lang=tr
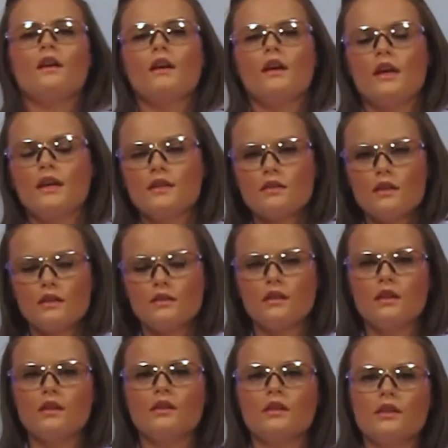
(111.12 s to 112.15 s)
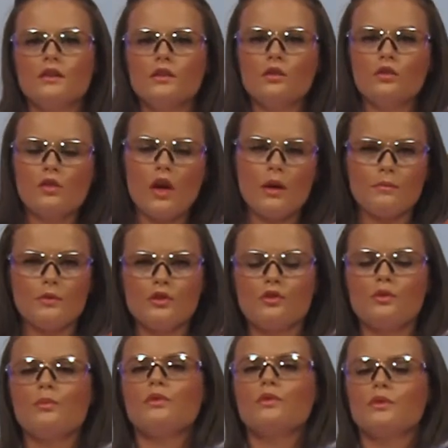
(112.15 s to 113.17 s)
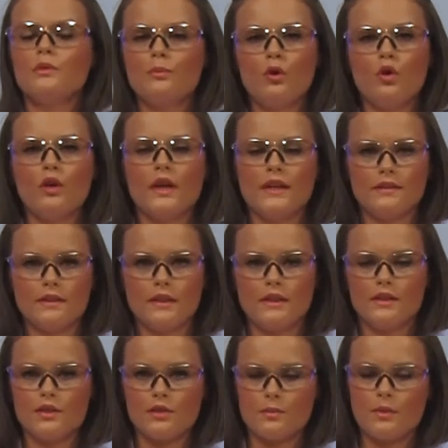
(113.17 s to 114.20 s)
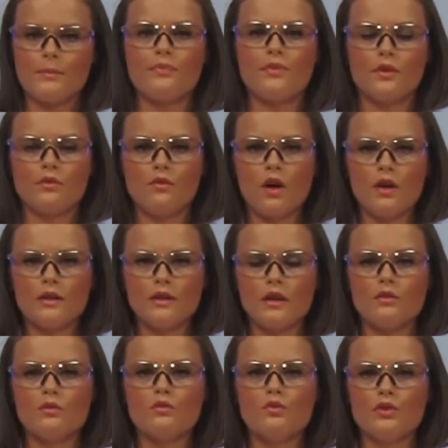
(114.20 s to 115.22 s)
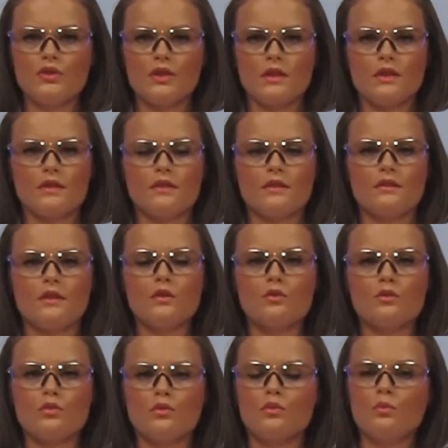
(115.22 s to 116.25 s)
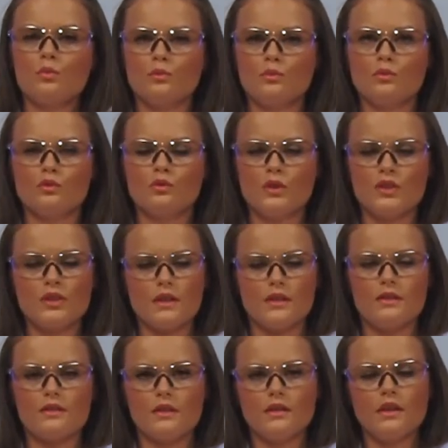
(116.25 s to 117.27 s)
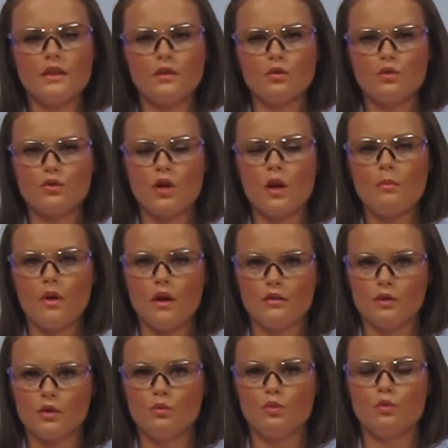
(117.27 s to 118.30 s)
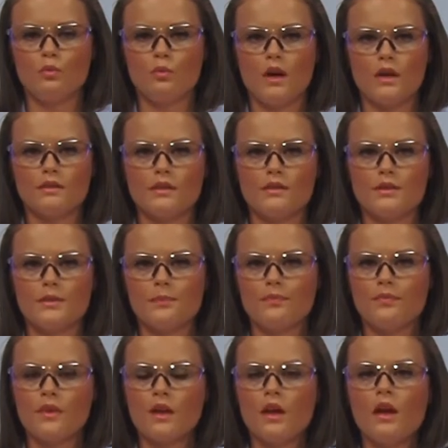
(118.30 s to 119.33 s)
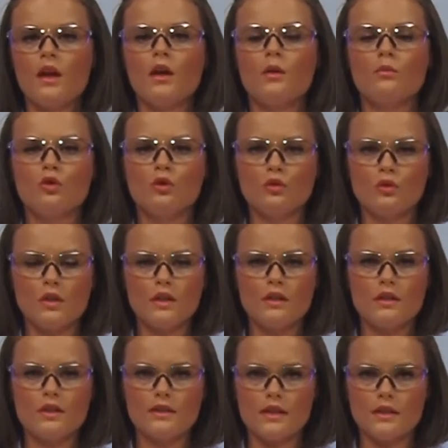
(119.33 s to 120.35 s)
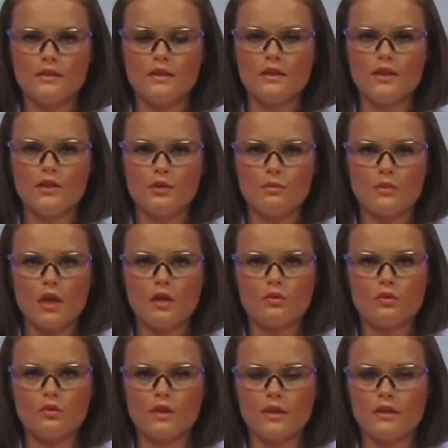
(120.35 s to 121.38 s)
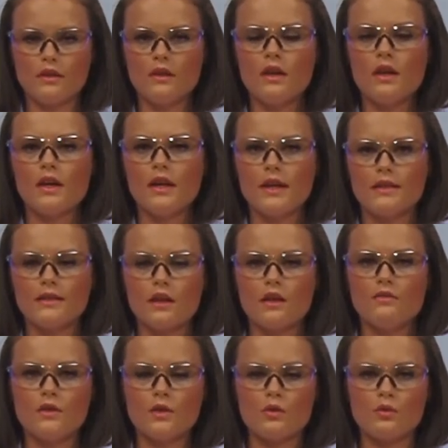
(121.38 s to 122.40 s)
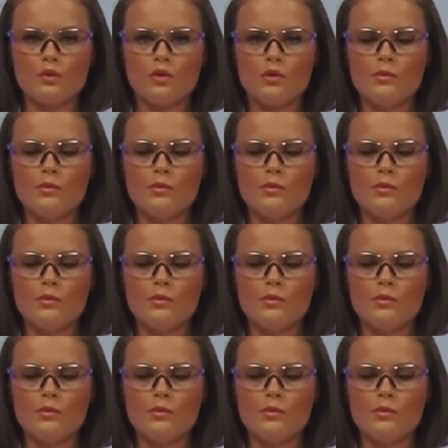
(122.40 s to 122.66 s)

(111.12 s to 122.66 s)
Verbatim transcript: Hegzanda indüklenmiş dipol etkileşimi varken su içerisinde su, su içerisinde de hidrojen bağları bulunmaktadır. Moleküller arası etkileşimden dolayı hegzan ve su